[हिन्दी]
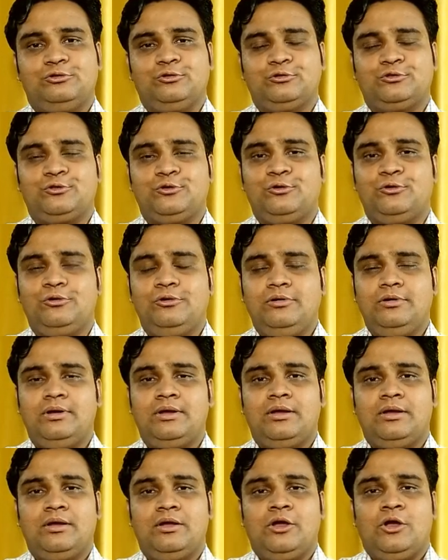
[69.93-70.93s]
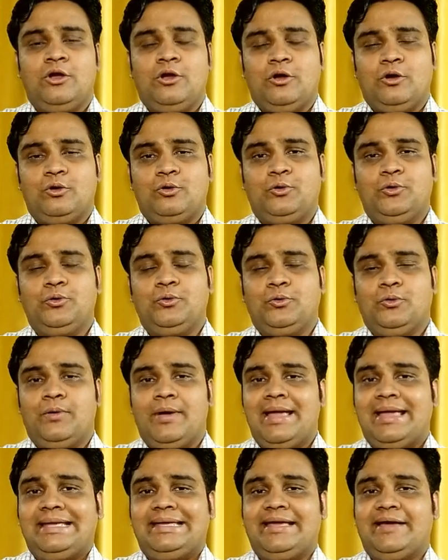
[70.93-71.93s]
दोस्तों गुरु
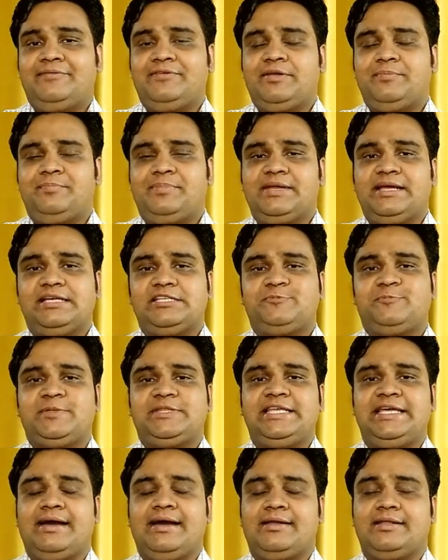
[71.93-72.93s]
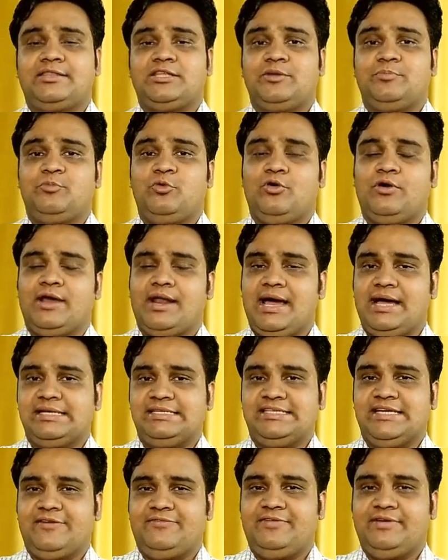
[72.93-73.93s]
या फिर बृहस्पति का रत्न
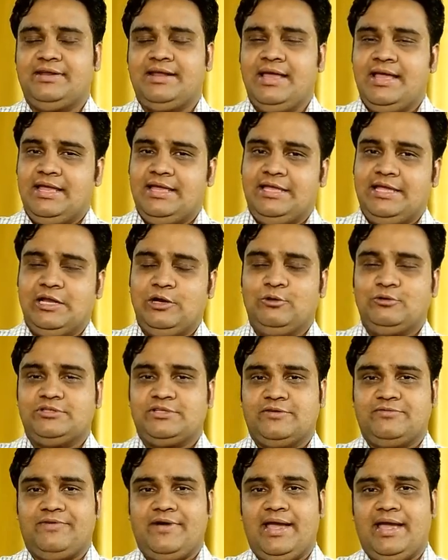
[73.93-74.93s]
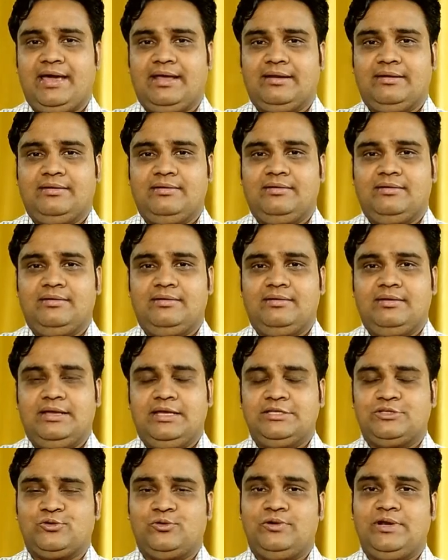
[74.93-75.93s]
पुखराज या फिर येलो सफायर
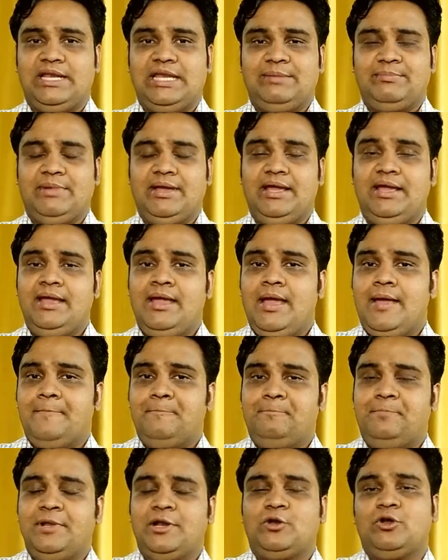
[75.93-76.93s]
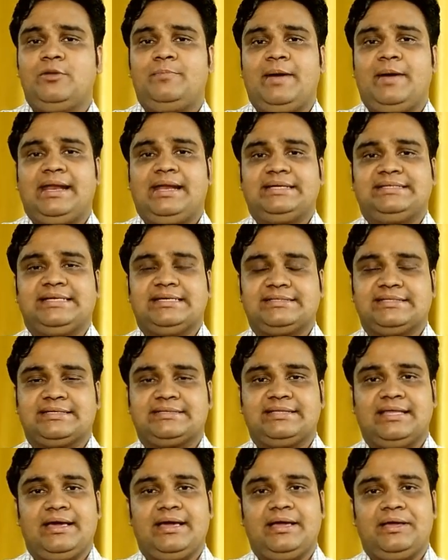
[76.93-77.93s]
इस कुंडली में बिल्कुल पहना जा
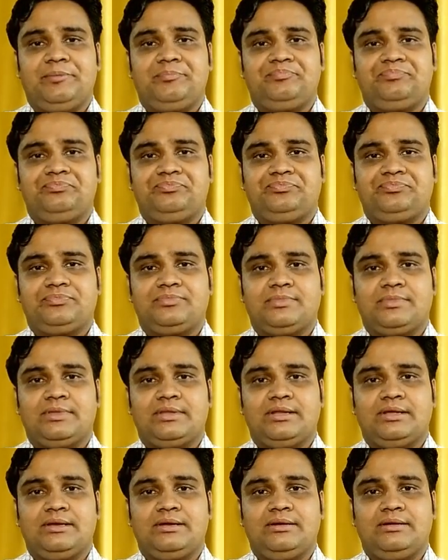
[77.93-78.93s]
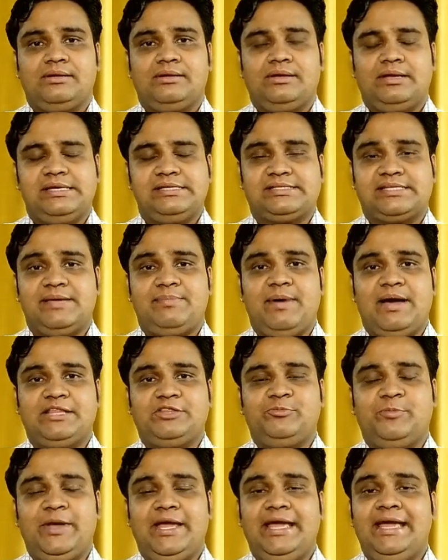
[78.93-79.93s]
सकता है इसके
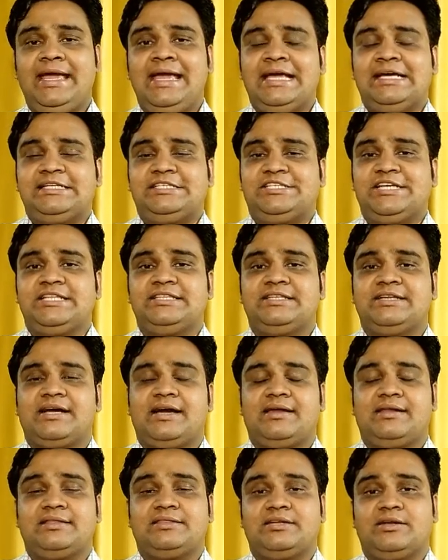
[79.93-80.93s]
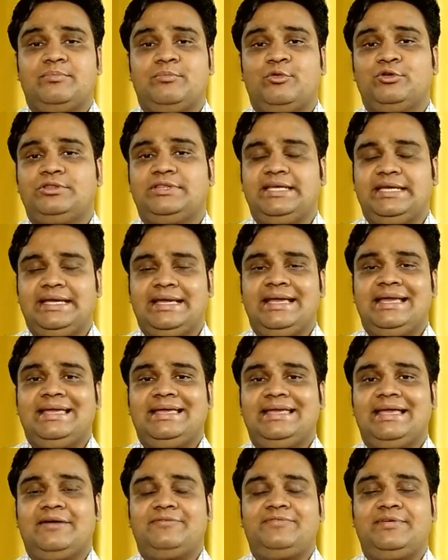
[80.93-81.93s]
बाद में चंद्र का रत्न मोती
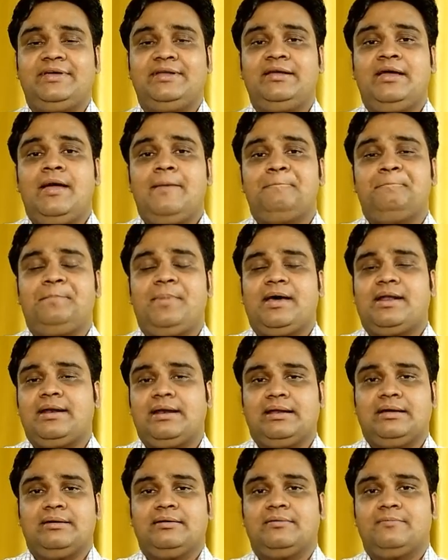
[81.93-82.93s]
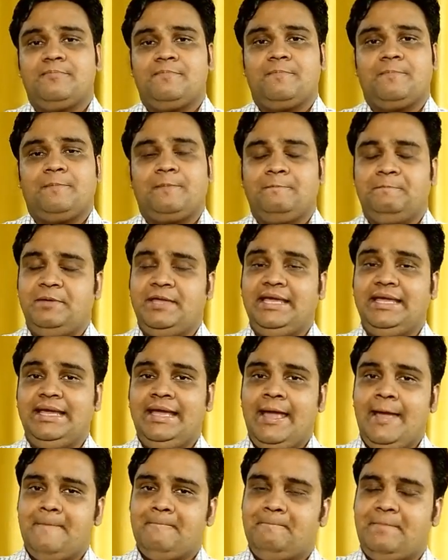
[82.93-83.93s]
या फिर पर्ल भी
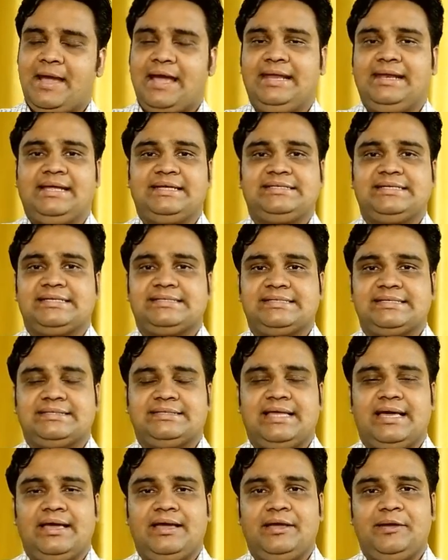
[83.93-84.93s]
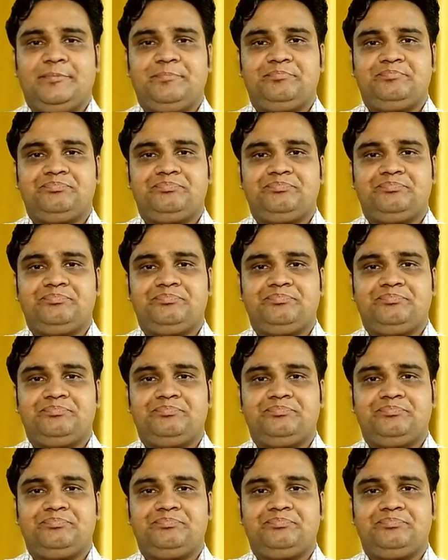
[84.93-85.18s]
पहना जा सकता है